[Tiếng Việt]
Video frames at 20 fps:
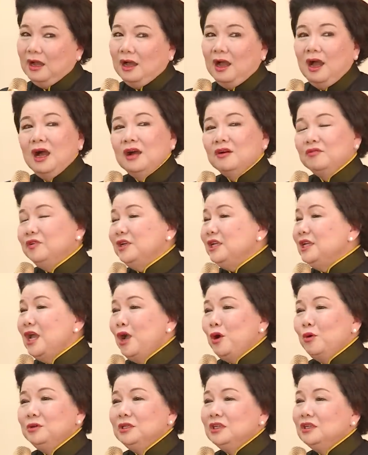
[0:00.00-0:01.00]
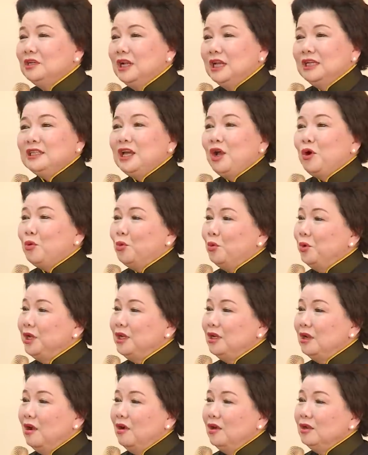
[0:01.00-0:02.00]
Ở với nhau như nãy Thảo
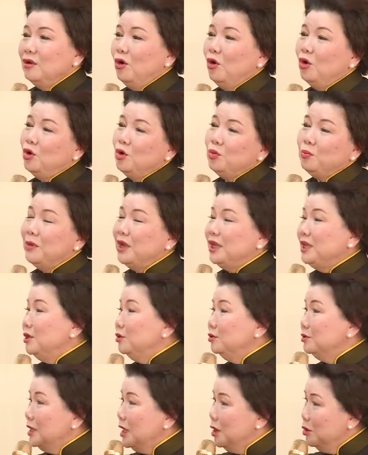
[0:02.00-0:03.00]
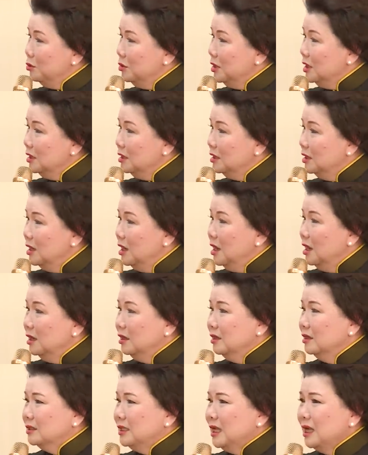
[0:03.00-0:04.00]
Nguyên nói, hồi lúc mà yêu nhau đó,
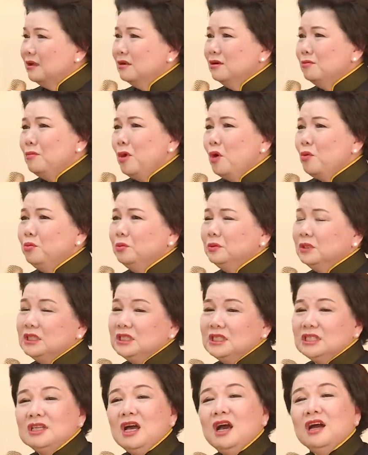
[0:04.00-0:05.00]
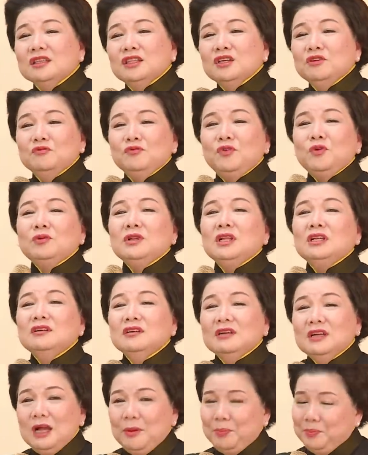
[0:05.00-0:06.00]
người ta cứ mong từng giờ từng phút để
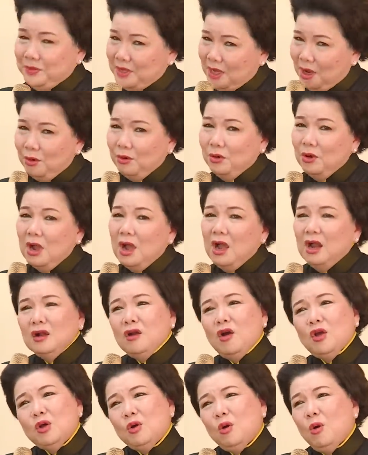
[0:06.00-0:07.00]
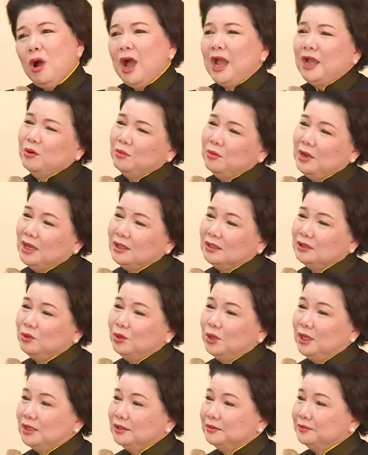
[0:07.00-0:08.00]
được gặp nhau, nói hoài không hết
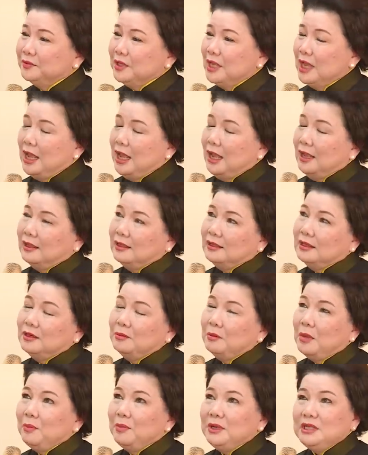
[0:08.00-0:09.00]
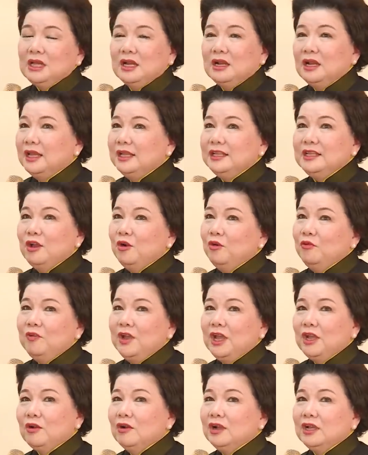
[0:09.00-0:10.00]
chuyện. Nhưng mà bây giờ lấy nhau
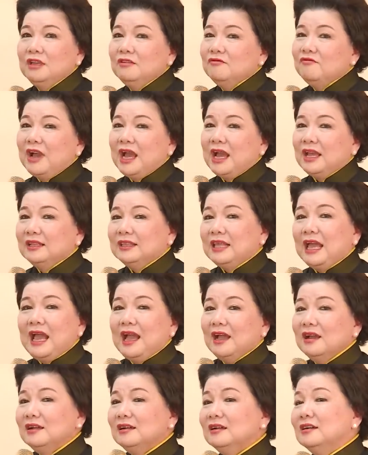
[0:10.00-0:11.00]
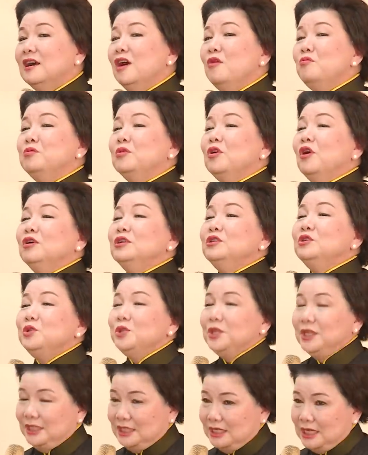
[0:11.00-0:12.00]
về có khi vài tháng không nói
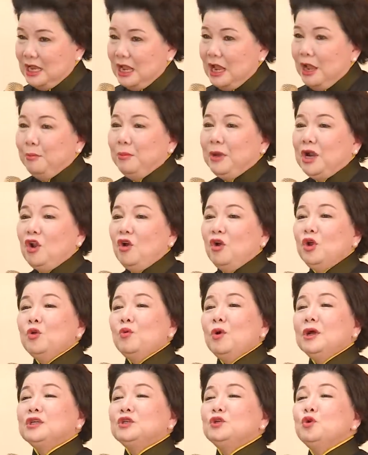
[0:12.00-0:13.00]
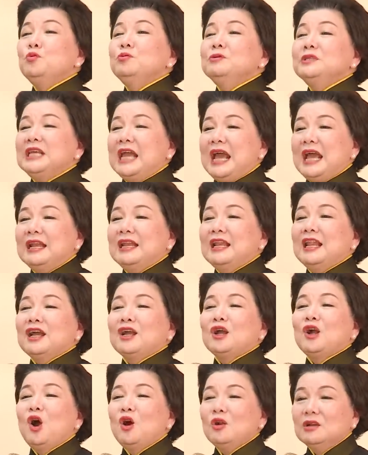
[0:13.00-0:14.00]
chuyện, mà nói qua trung gian là
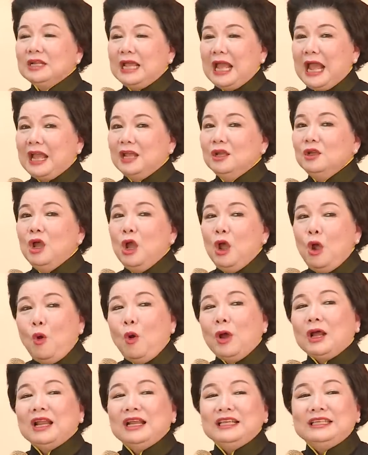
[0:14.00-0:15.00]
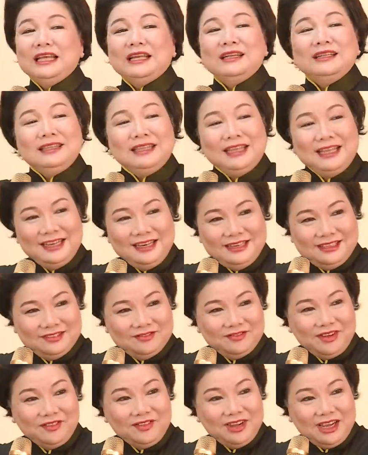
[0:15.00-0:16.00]
con cái hoặc là nhắn tin,
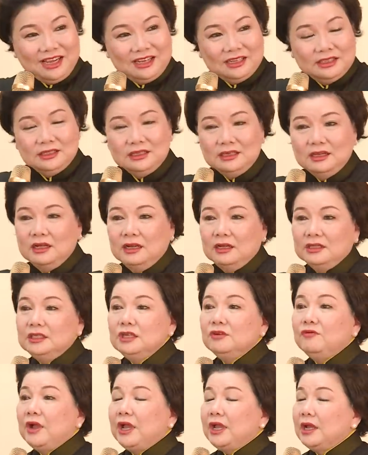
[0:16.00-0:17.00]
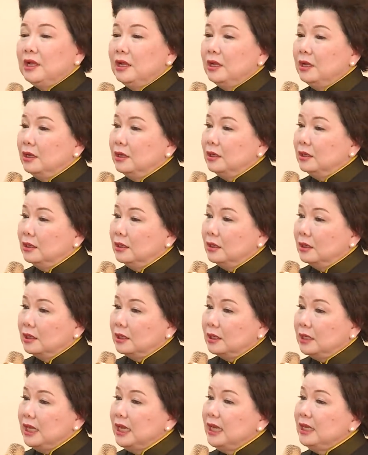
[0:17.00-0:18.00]
phải không ạ? Như vậy,
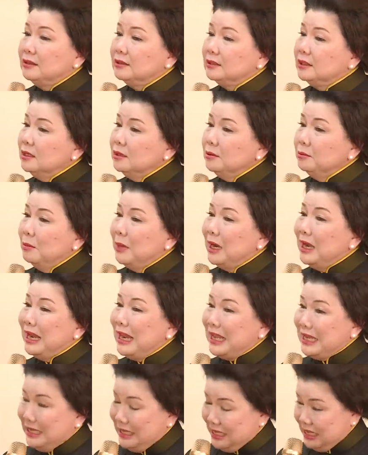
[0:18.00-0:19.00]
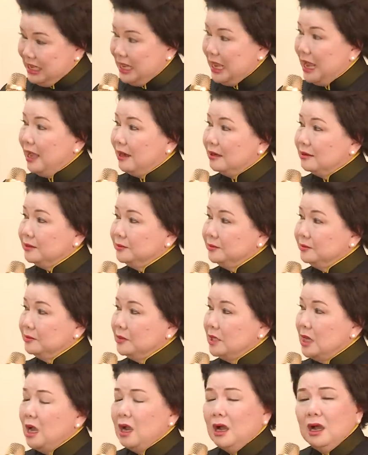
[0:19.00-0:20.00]
cái hình thức mà lạnh nhạt,
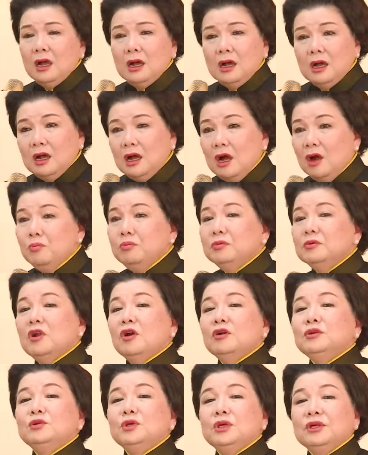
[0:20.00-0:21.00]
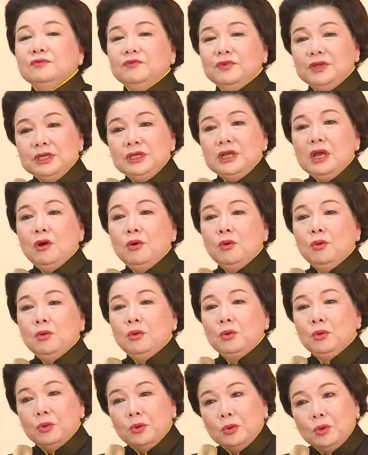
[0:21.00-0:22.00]
không nói chuyện với nhau
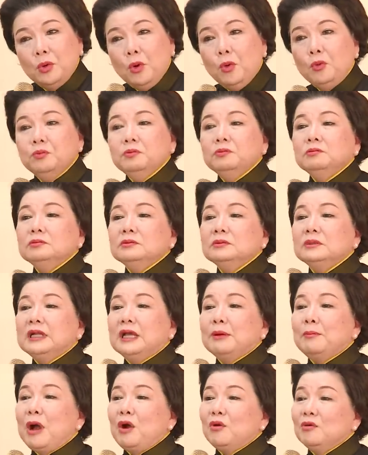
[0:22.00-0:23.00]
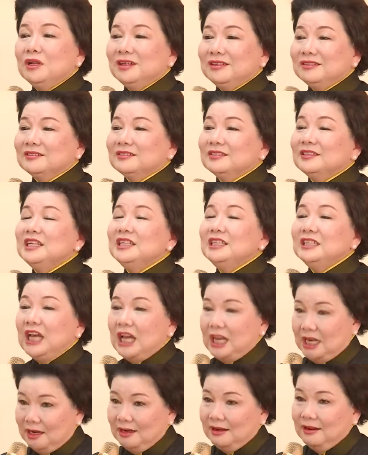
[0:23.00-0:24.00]
cũng là bạo lực tinh
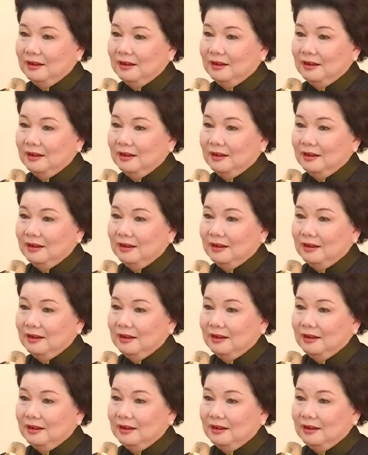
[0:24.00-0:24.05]
thần.